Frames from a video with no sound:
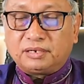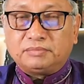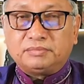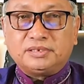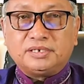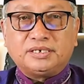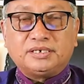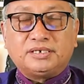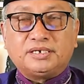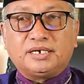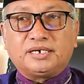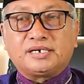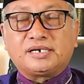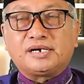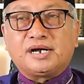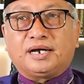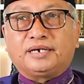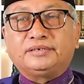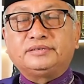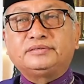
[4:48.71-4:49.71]

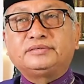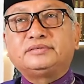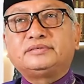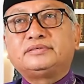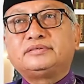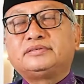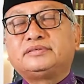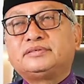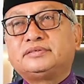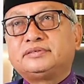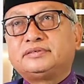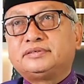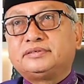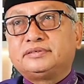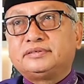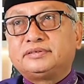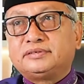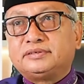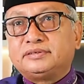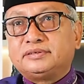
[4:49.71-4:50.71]
mengizinkan
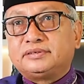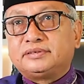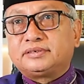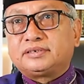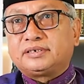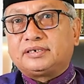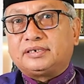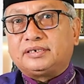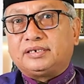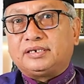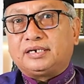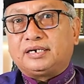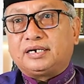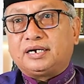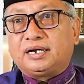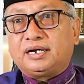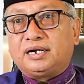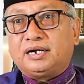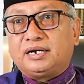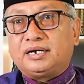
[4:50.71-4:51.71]

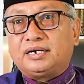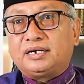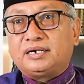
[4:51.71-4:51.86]
ketika